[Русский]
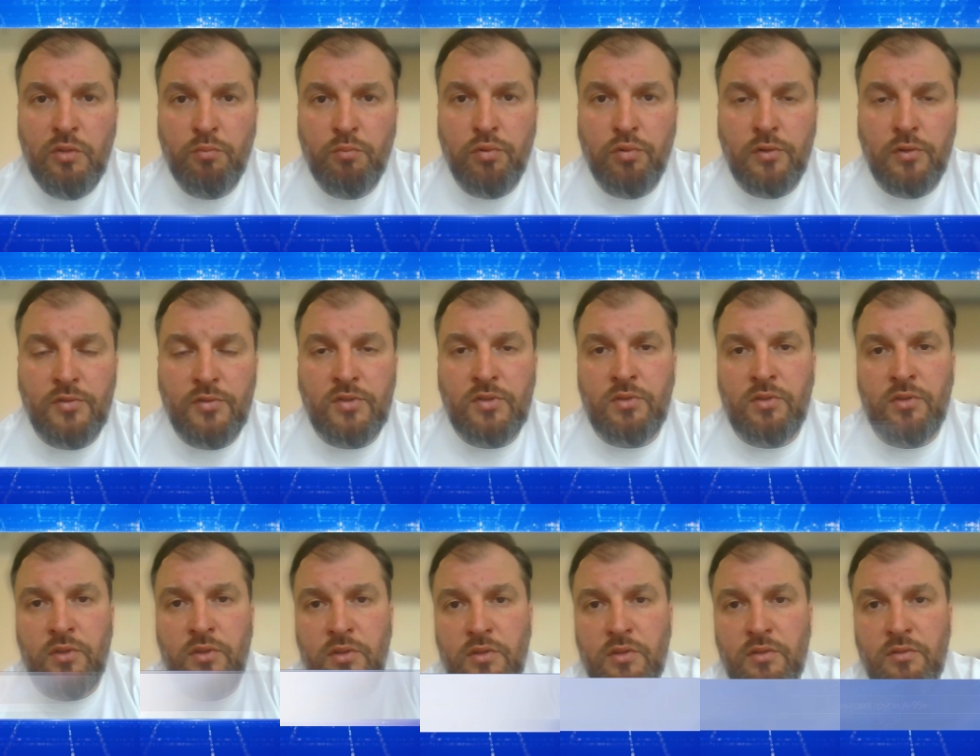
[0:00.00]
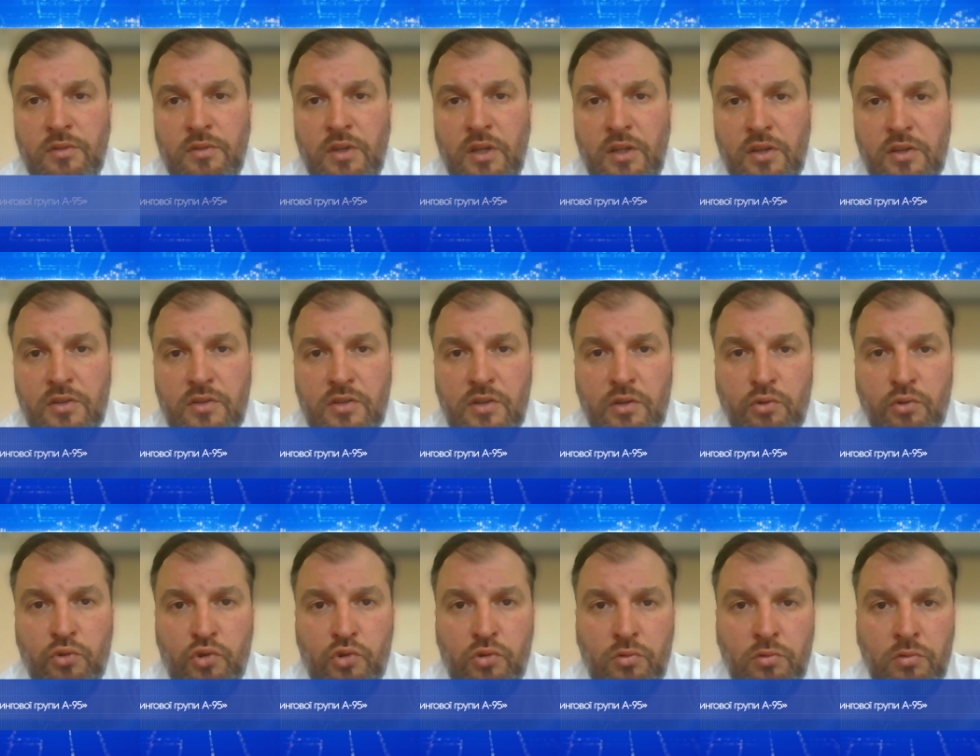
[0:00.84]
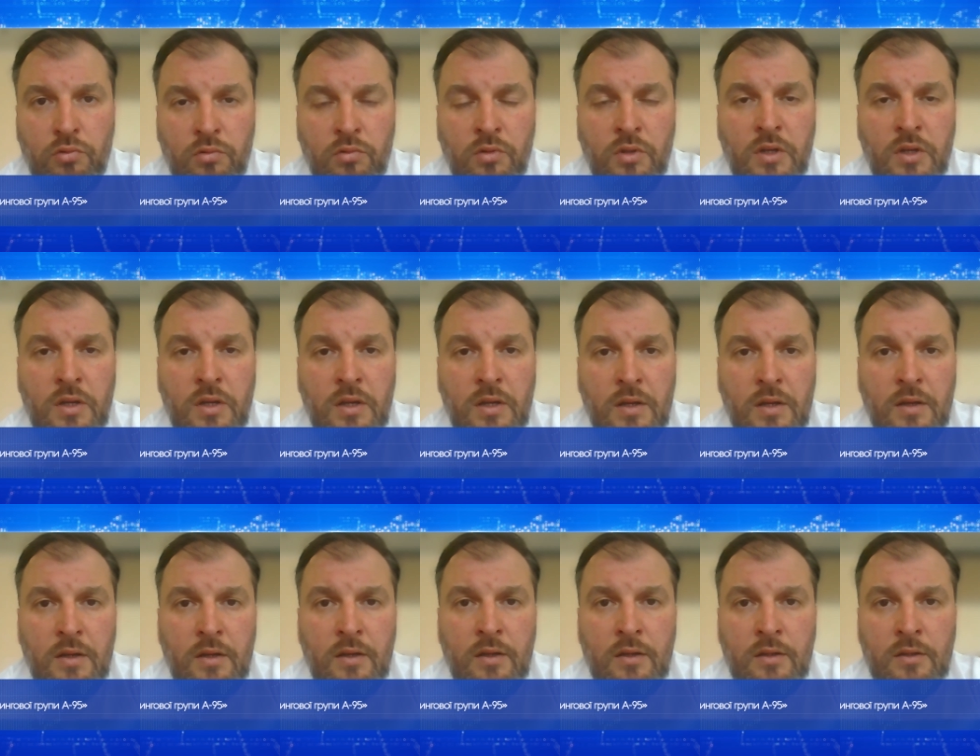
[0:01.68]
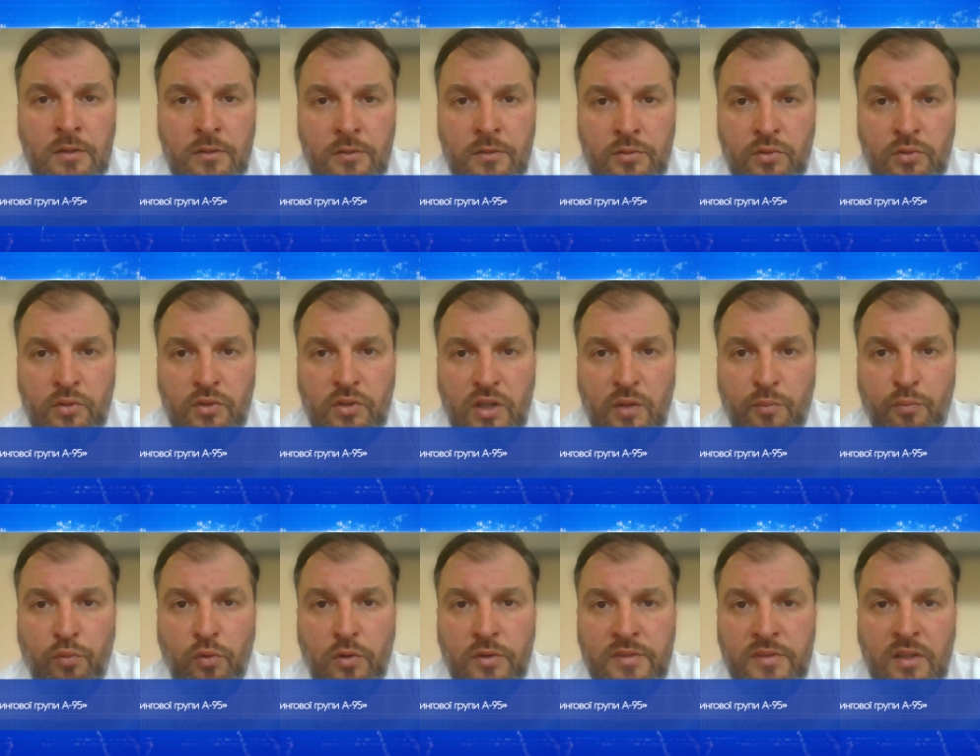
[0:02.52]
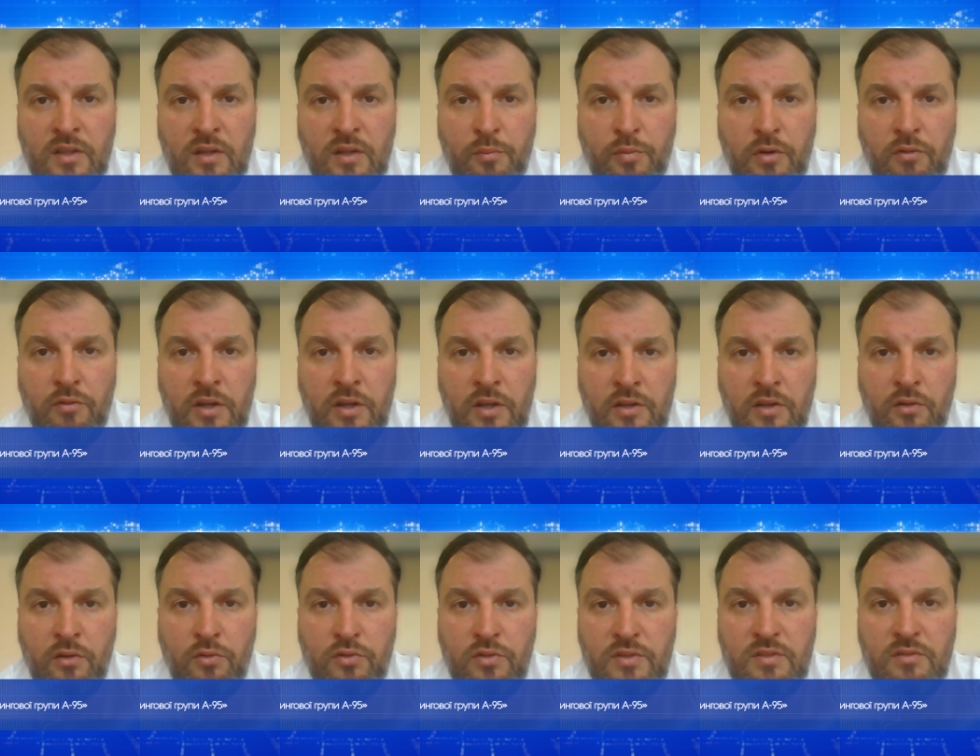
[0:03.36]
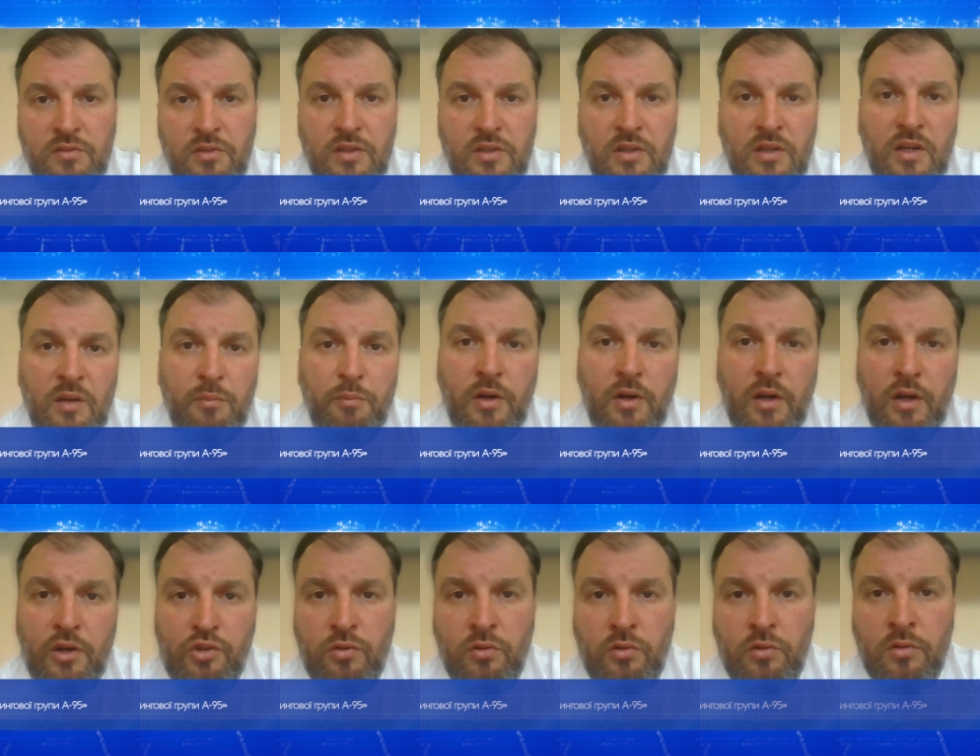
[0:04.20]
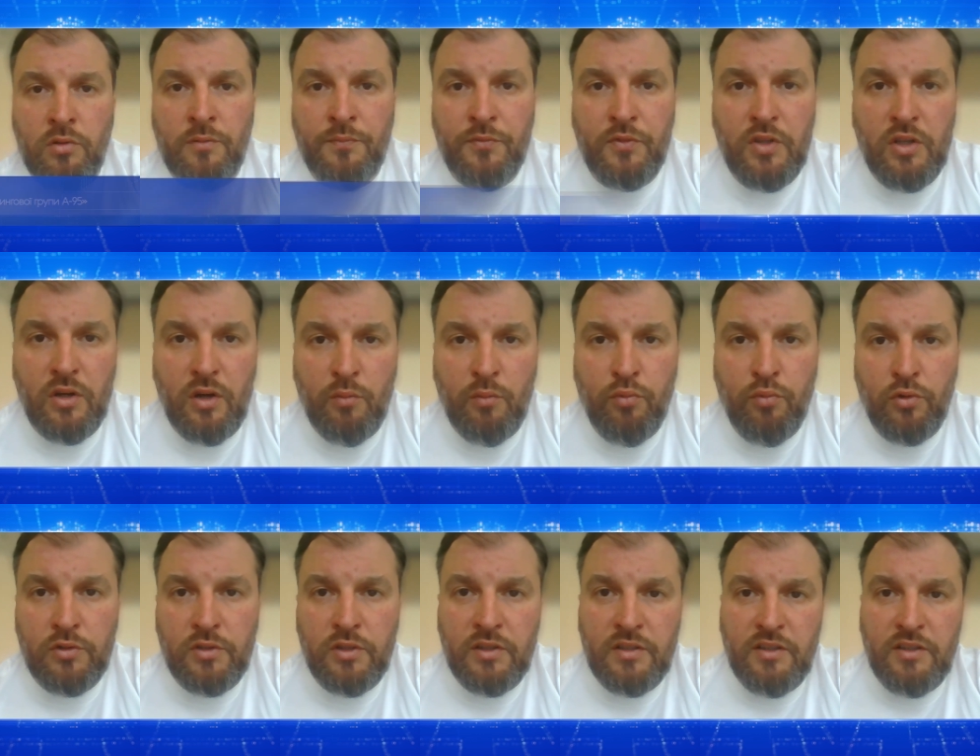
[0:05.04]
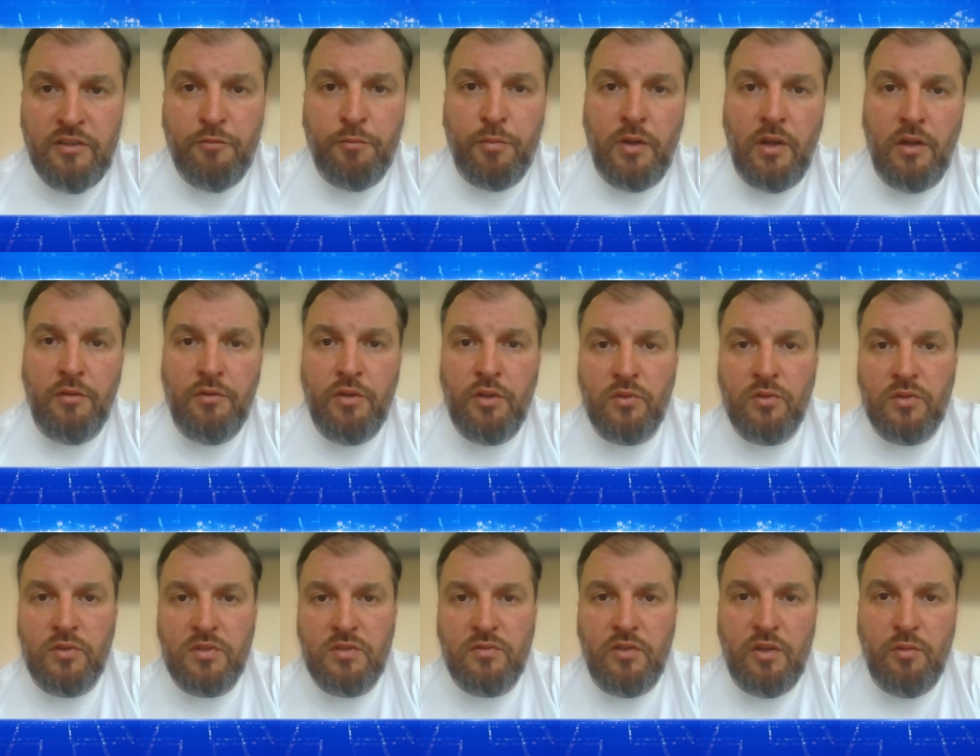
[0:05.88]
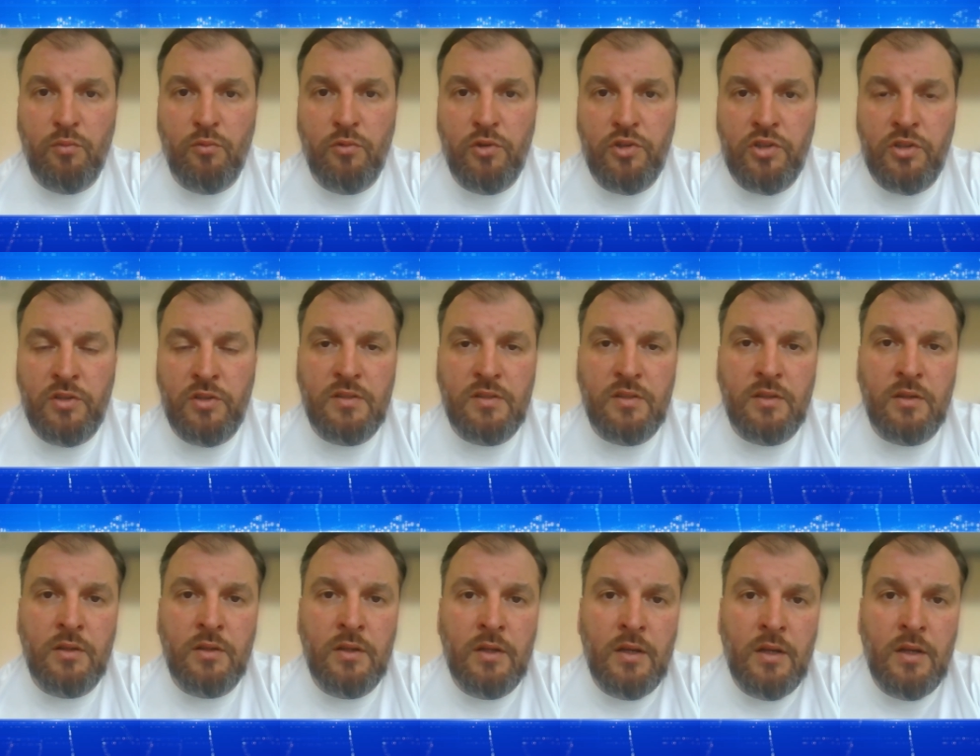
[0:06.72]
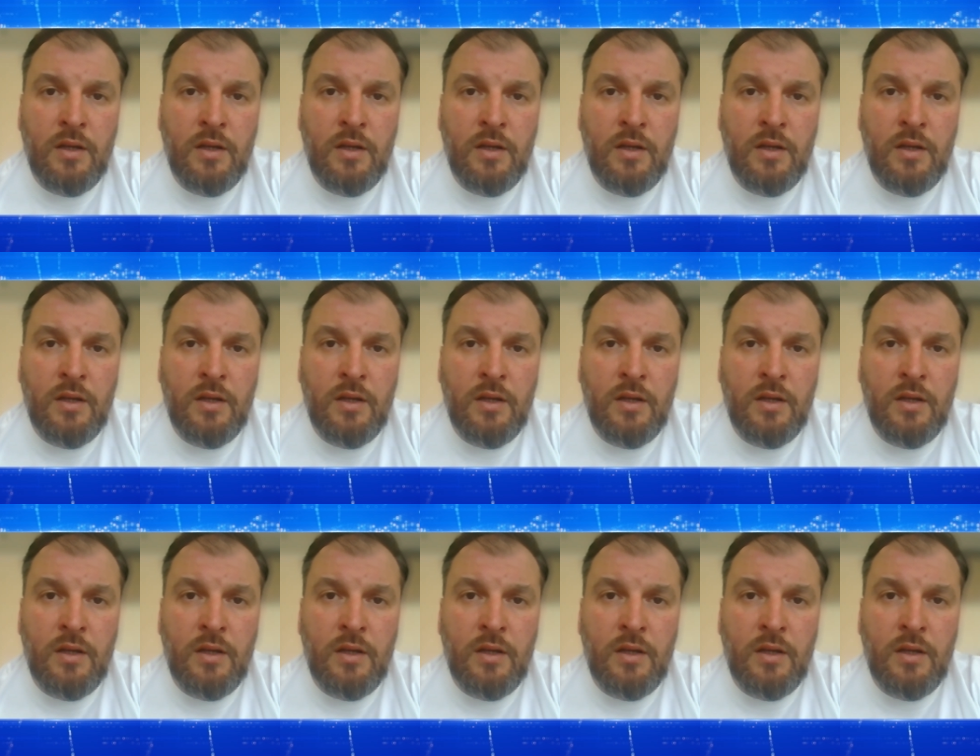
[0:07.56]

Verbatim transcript: импульс, и я надеюсь, что э, все-таки польское направление, оно действительно пока что не работает и в половину своей мощности.